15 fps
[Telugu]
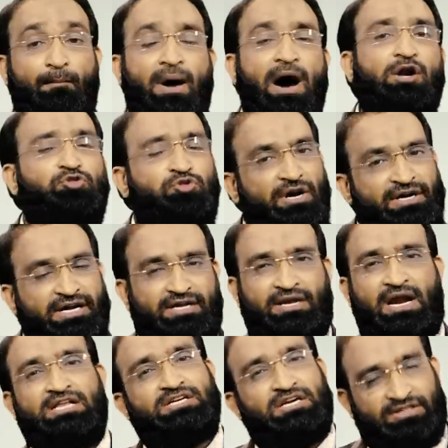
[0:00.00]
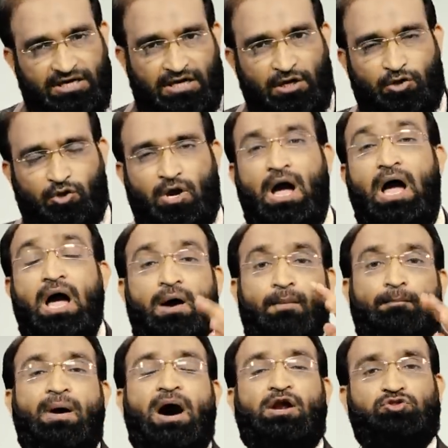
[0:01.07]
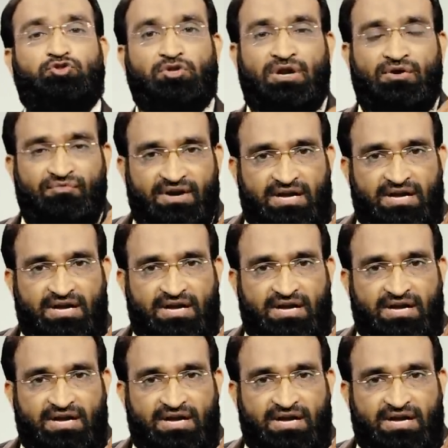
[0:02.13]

మారుతున్న టెక్నాలజీకి తగ్గట్టుగా మారుతున్న